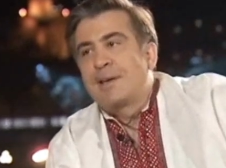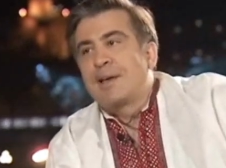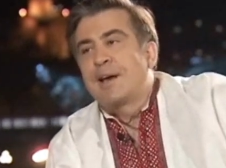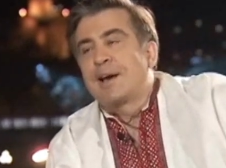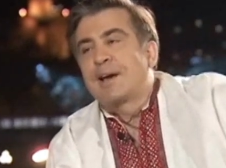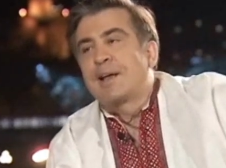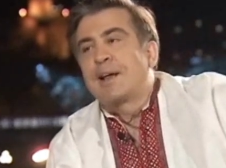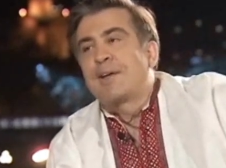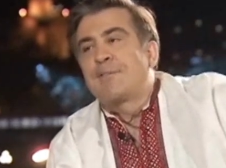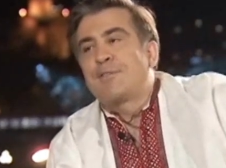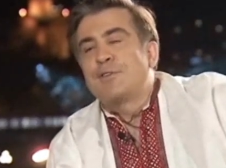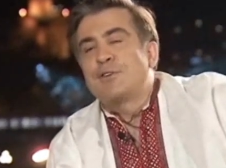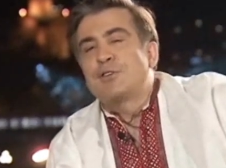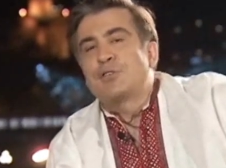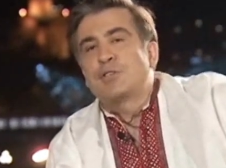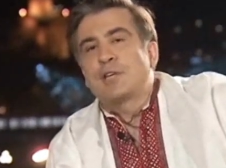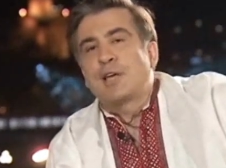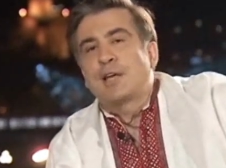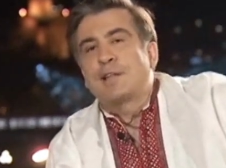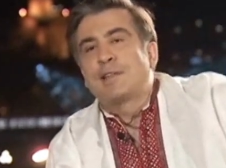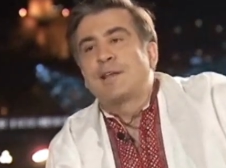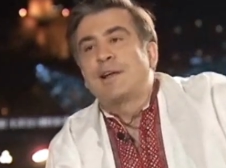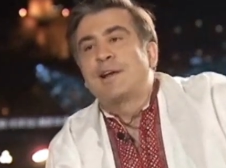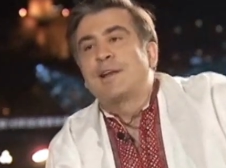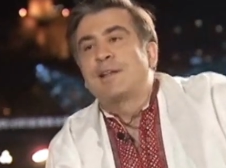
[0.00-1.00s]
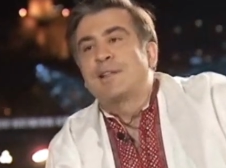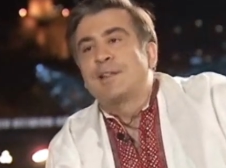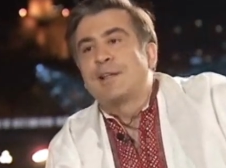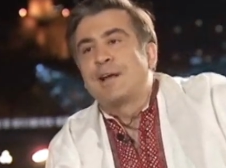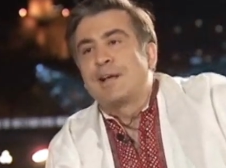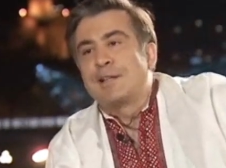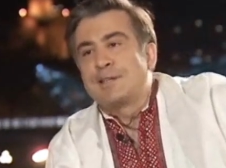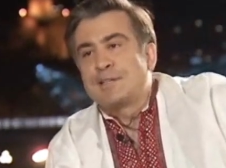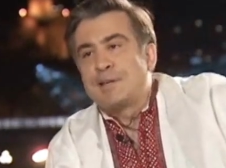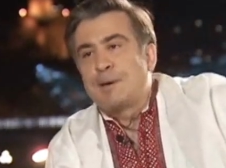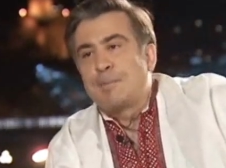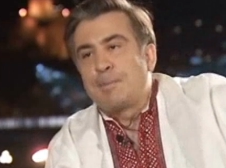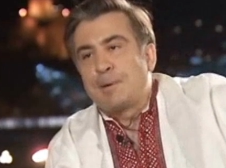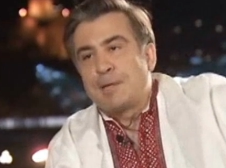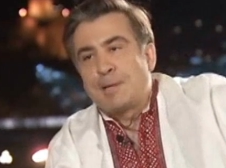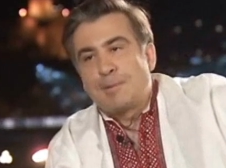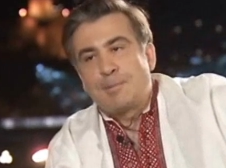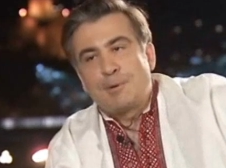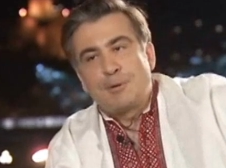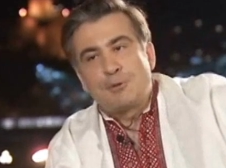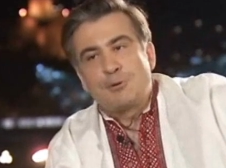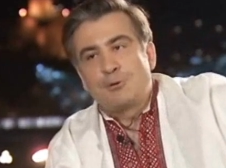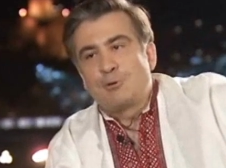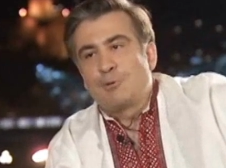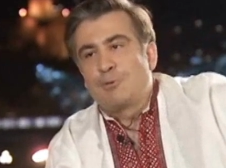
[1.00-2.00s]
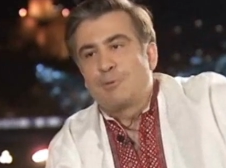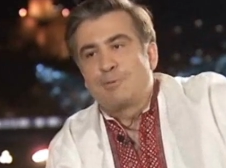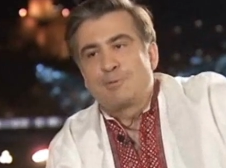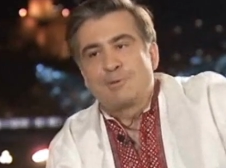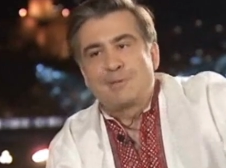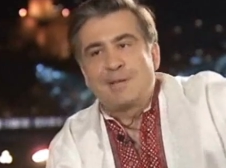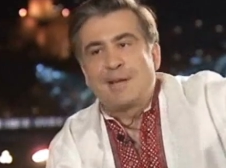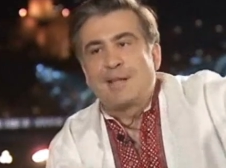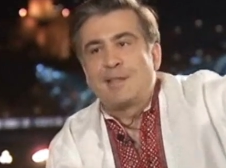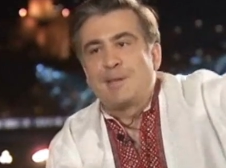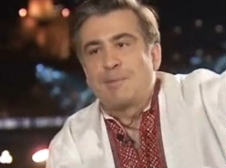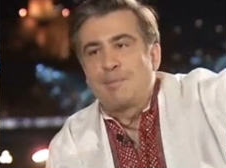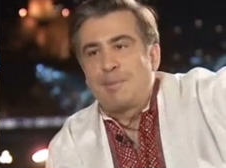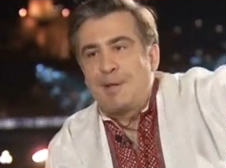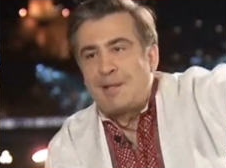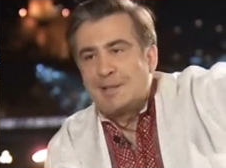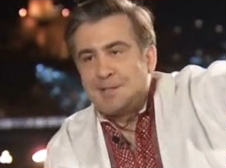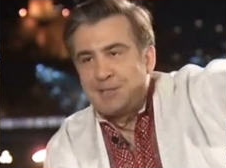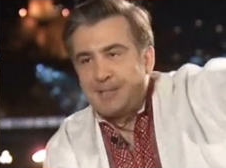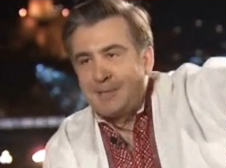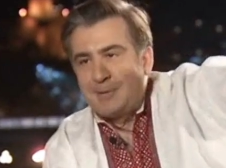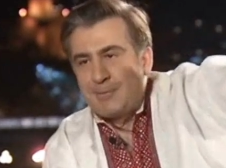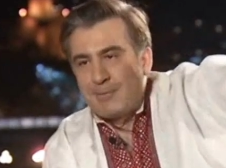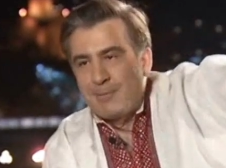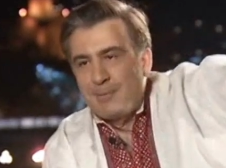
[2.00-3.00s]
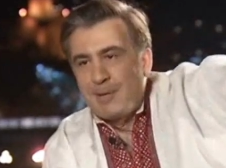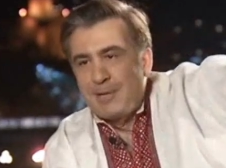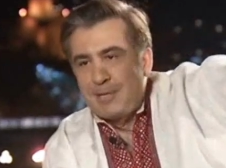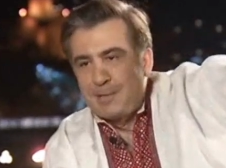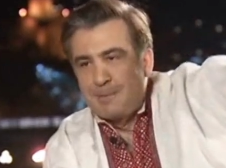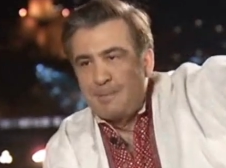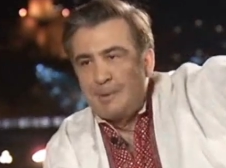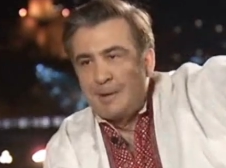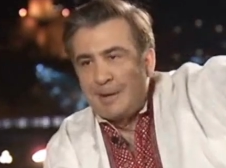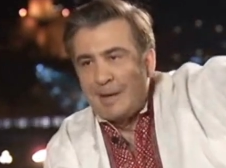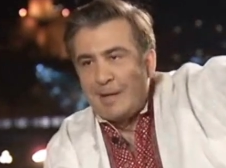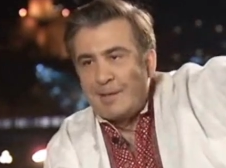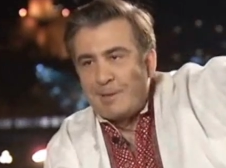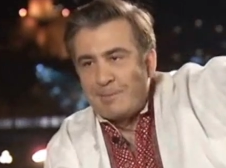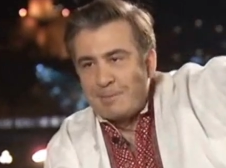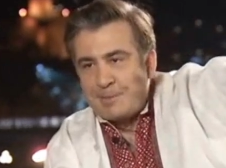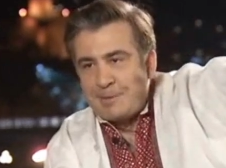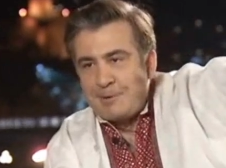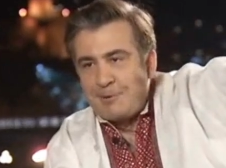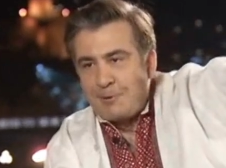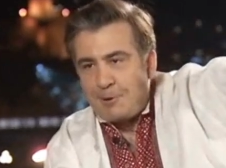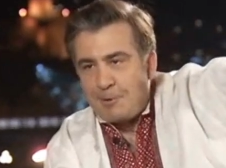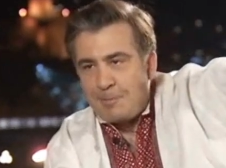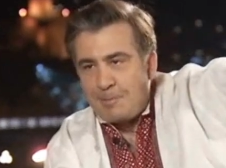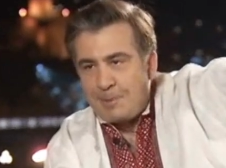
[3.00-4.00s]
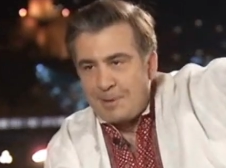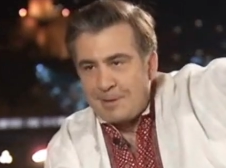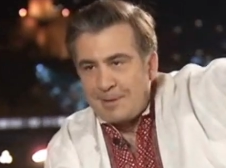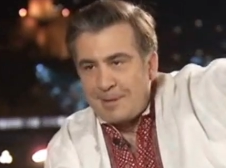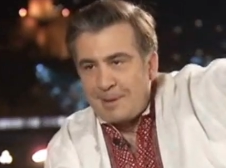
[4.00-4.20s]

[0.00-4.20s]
географически отдалена от Запада, потому что страны Балтии, в принципе, рядом с Европой.